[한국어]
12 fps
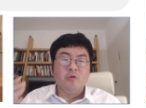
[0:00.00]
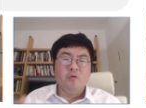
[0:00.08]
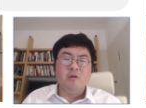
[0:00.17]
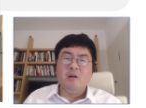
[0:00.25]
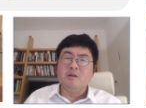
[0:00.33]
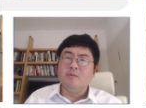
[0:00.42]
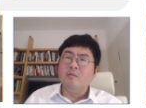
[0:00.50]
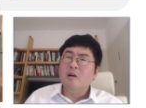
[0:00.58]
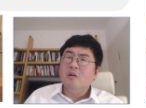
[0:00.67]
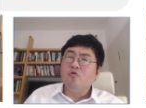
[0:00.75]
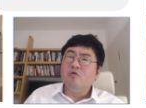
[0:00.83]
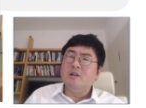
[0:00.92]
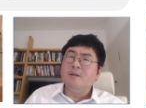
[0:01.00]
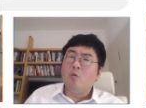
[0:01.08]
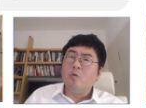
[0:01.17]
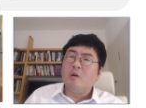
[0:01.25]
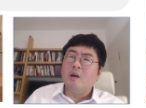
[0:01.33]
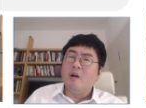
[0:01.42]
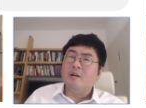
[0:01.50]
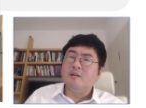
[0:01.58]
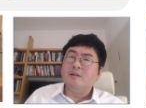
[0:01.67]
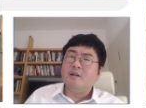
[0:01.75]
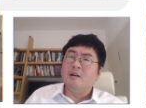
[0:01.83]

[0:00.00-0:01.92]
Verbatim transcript: 이게 지금 65개 시장